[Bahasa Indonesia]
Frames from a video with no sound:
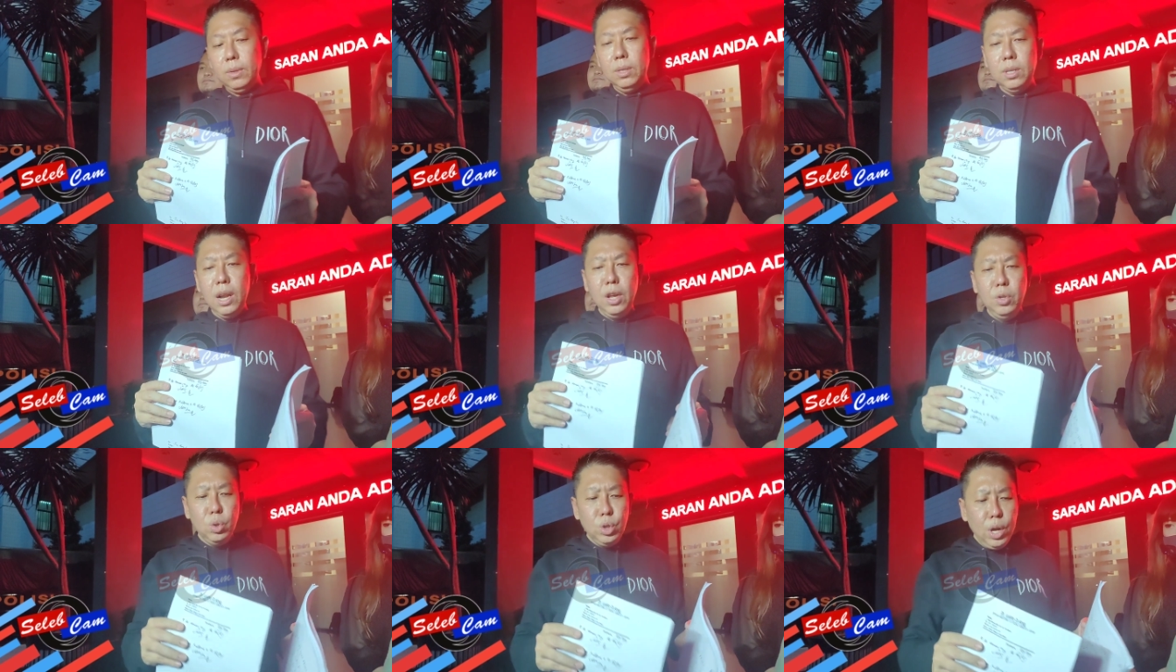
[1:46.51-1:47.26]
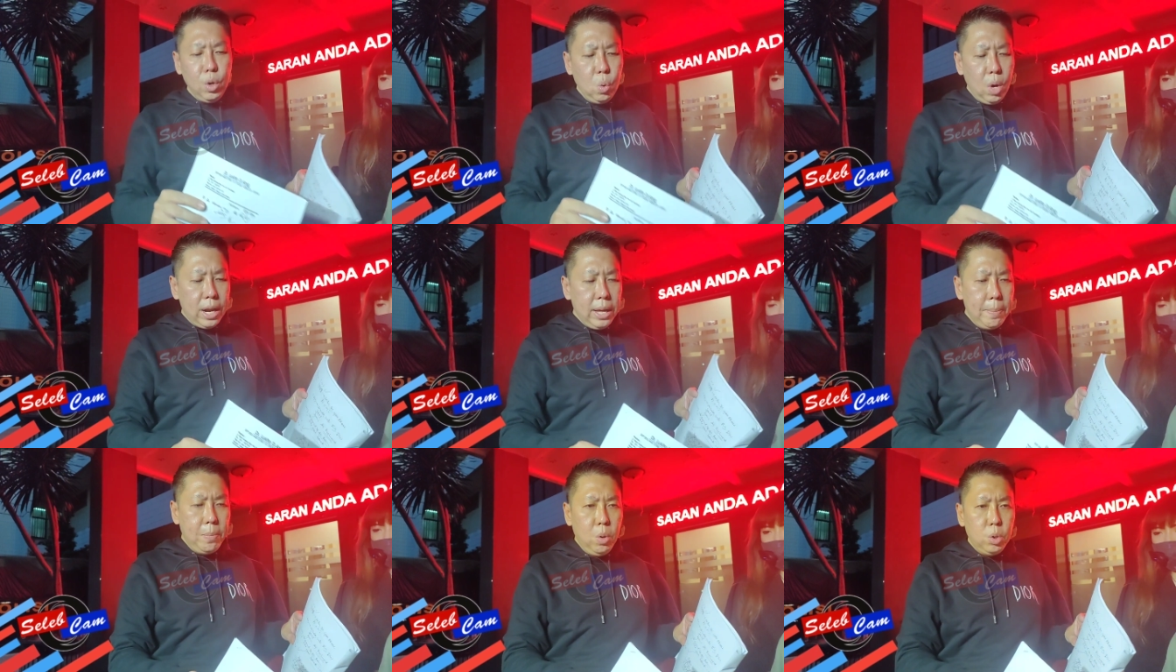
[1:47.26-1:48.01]
Selanjutnya
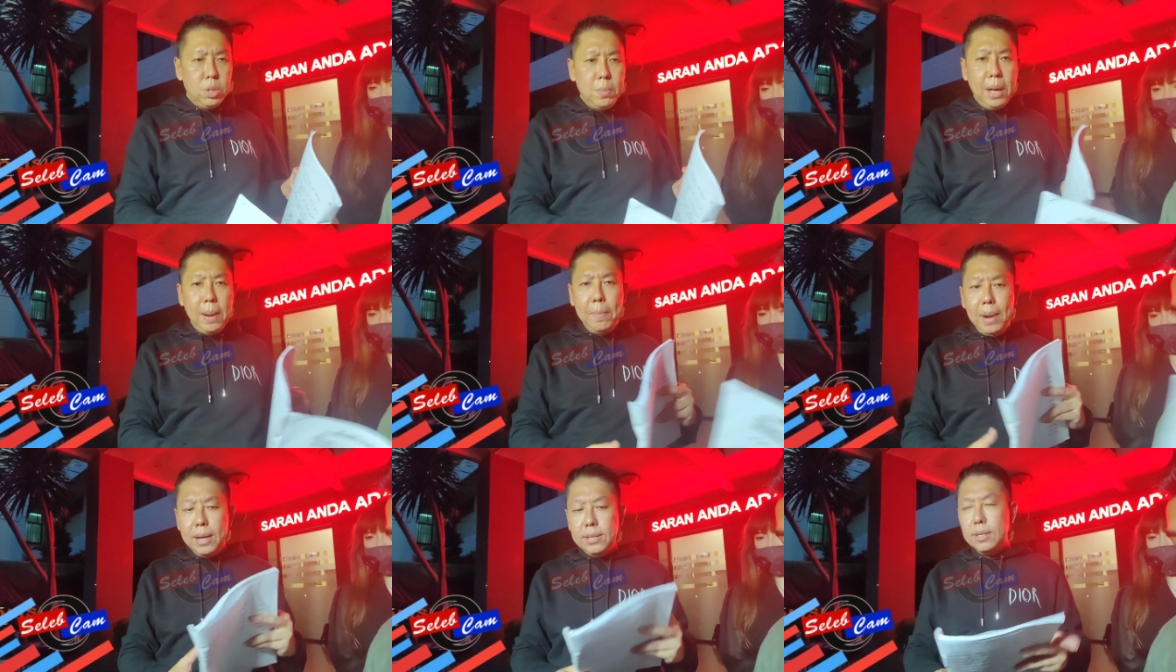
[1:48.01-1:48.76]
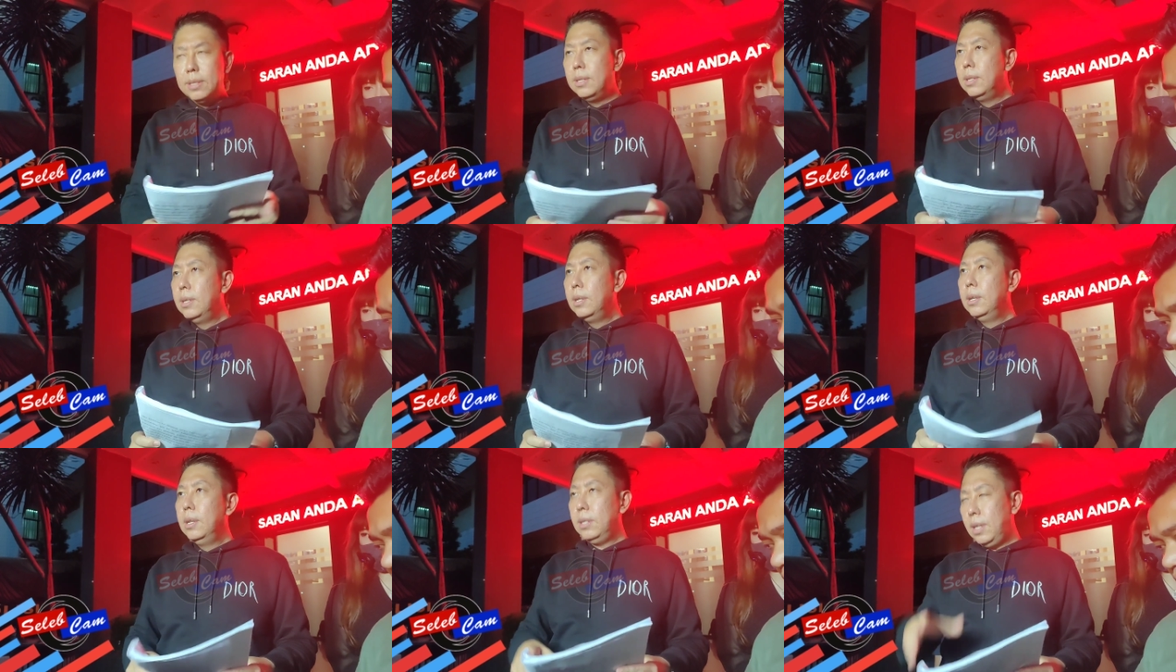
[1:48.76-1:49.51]
2019
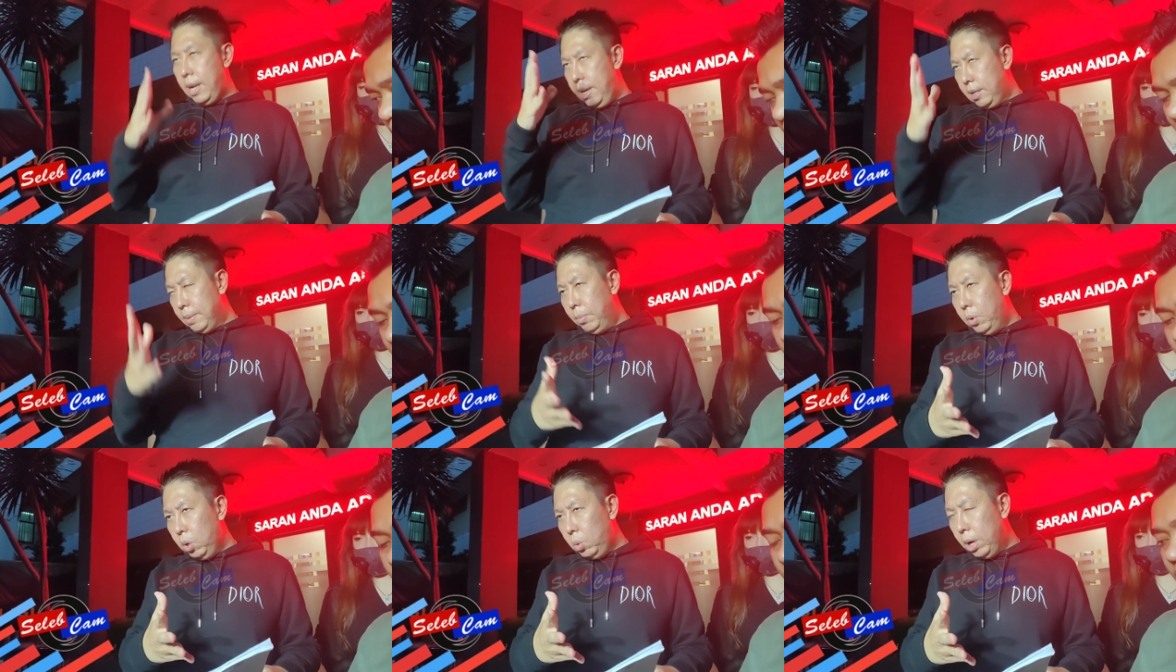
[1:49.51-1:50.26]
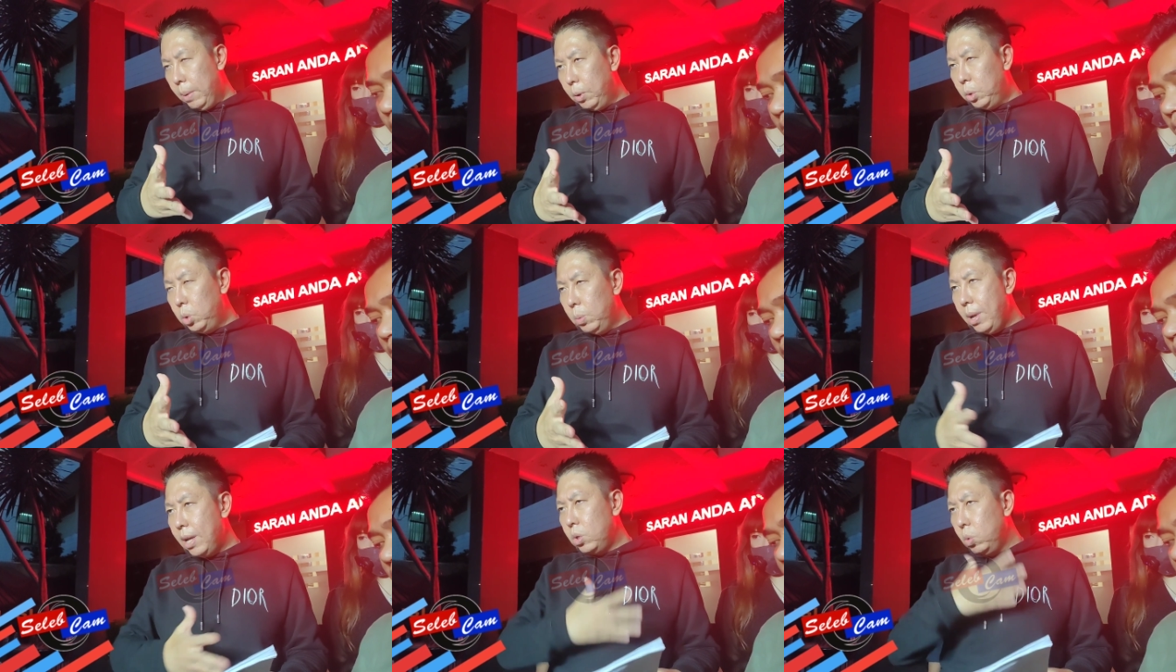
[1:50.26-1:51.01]
setelah dia sembuh
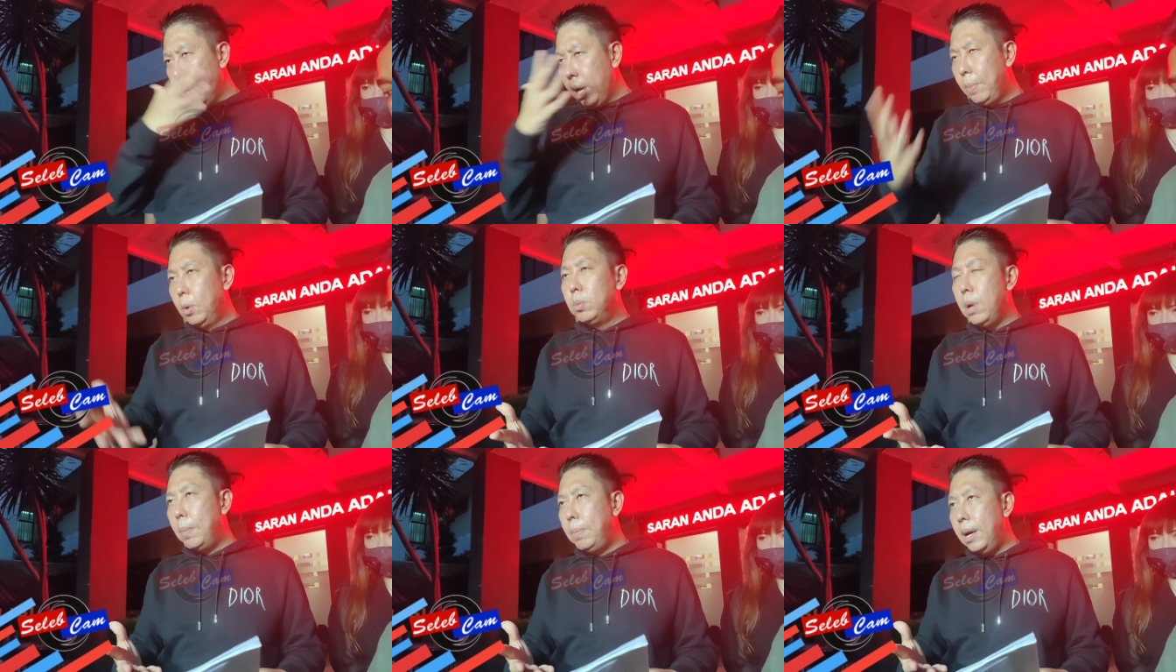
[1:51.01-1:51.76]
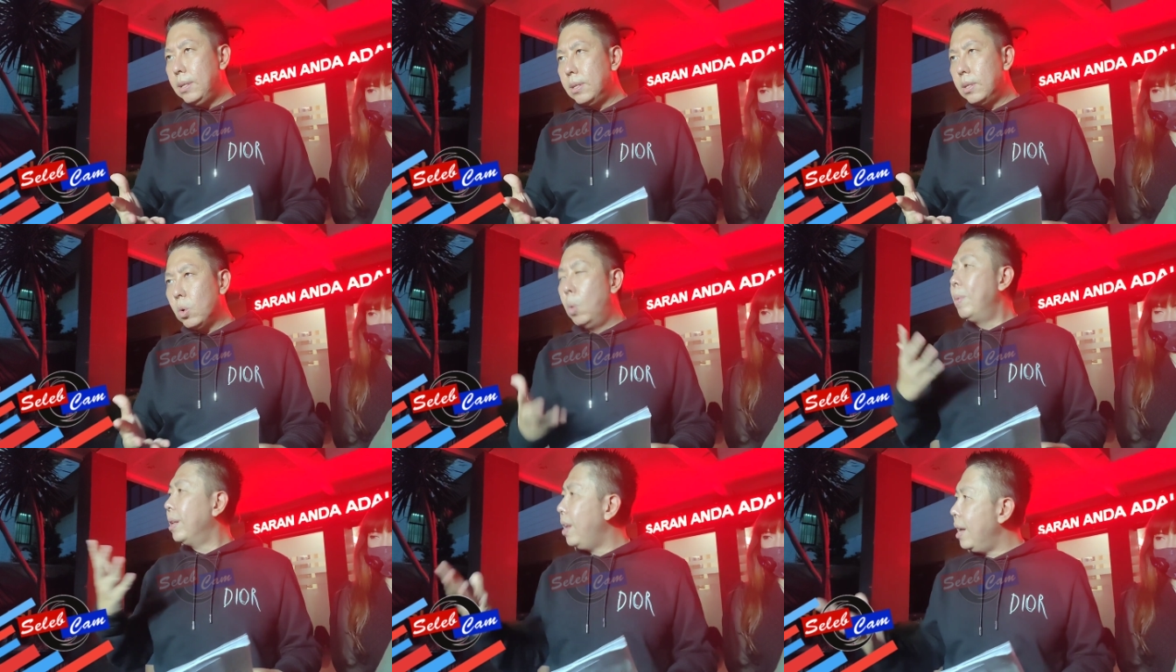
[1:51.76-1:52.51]
2017 2019
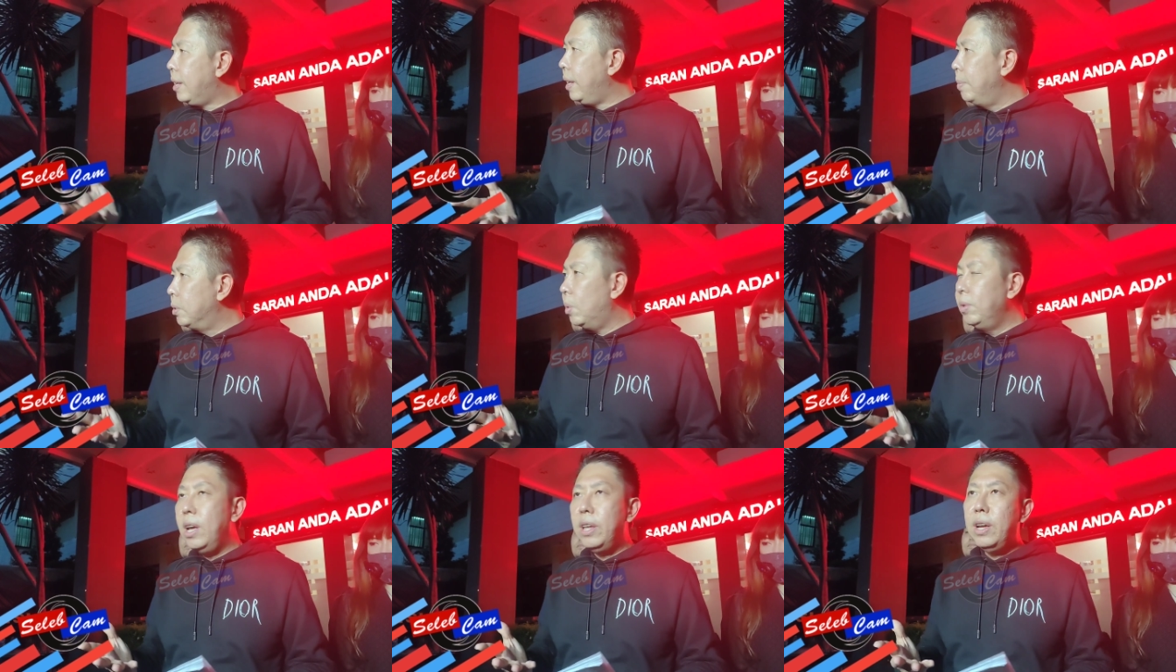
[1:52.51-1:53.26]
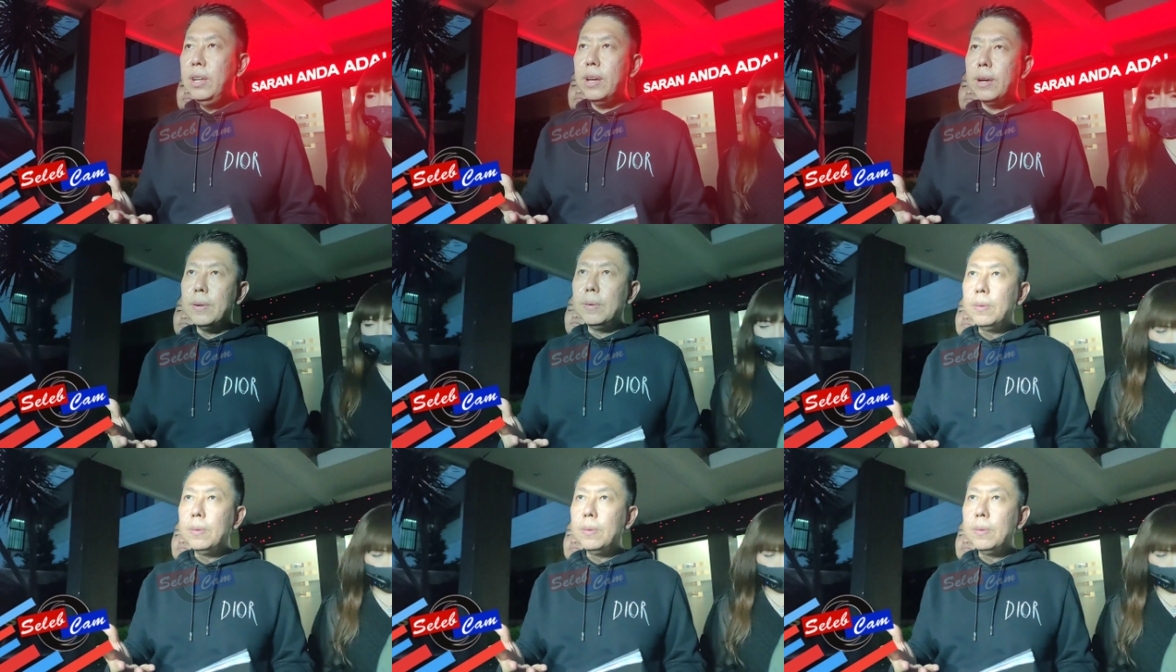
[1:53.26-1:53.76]
kumat lagi insomnia-nya dia.